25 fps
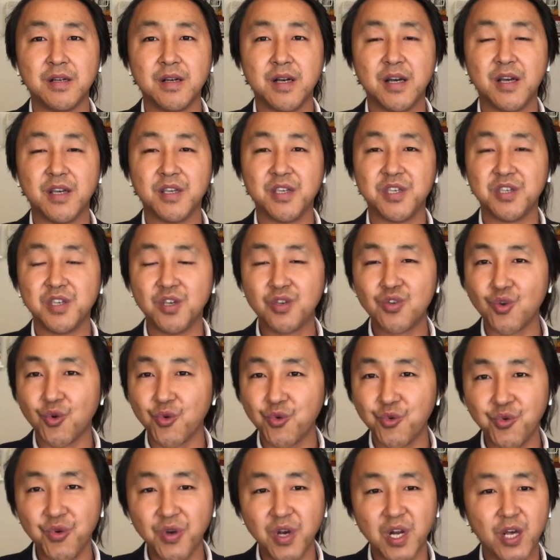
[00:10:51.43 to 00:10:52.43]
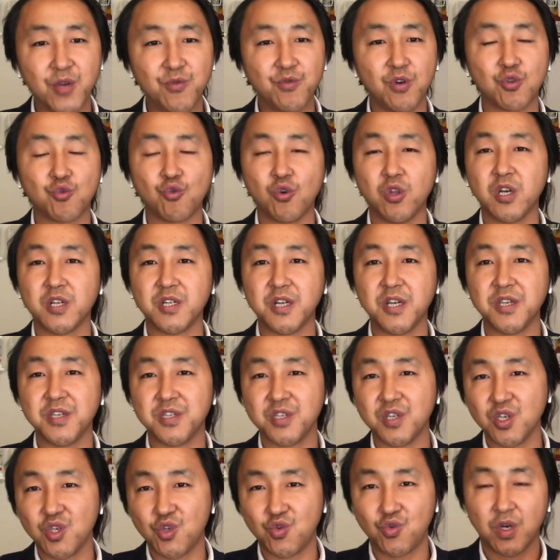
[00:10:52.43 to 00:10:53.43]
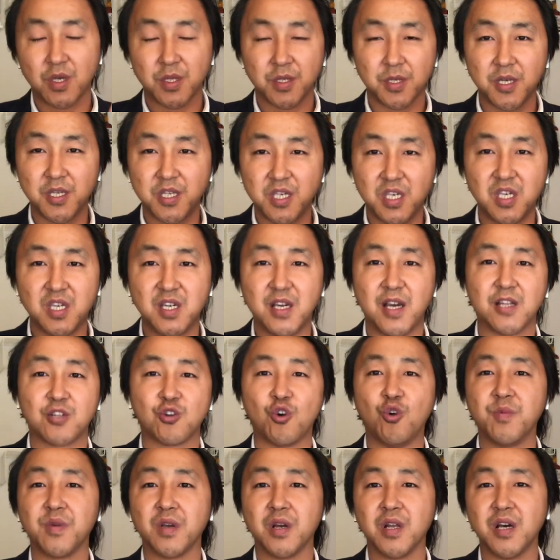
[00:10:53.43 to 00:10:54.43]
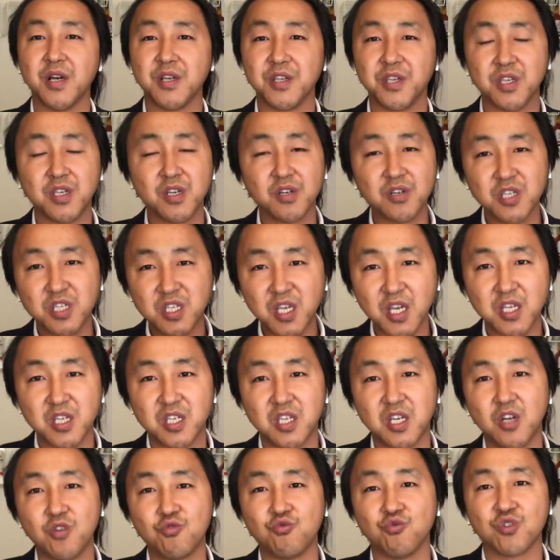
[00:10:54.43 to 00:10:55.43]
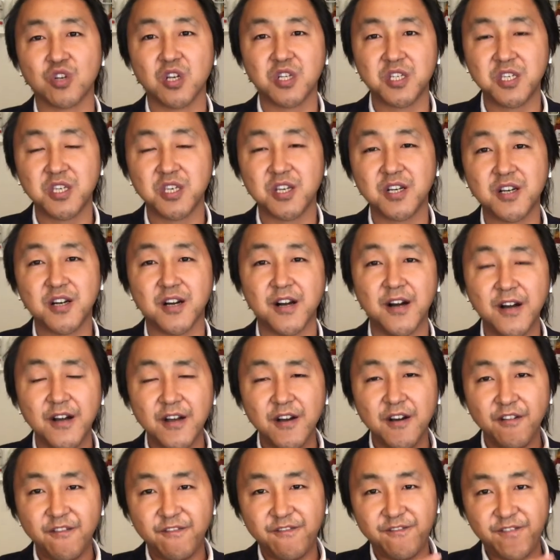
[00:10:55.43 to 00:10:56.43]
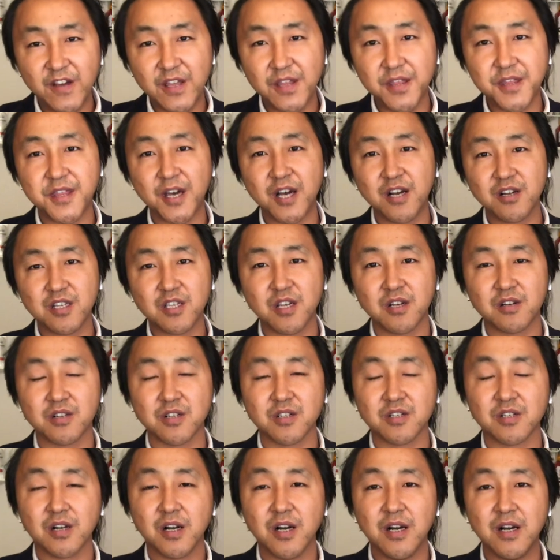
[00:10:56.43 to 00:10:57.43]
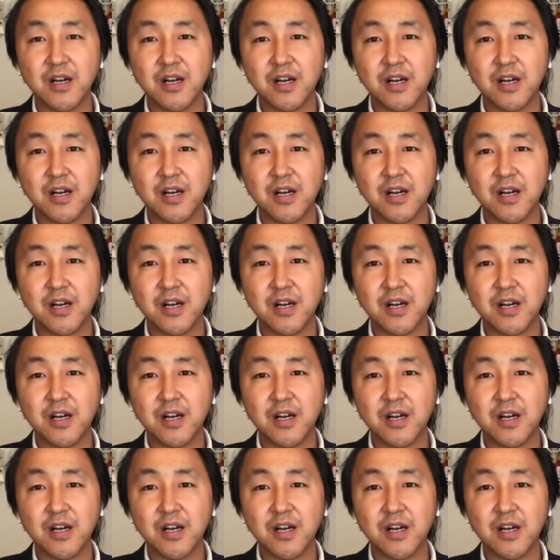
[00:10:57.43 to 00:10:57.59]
哎，已经有越来越多的人已经选择弃暗投明了，已经认清楚这是一个分赃政治，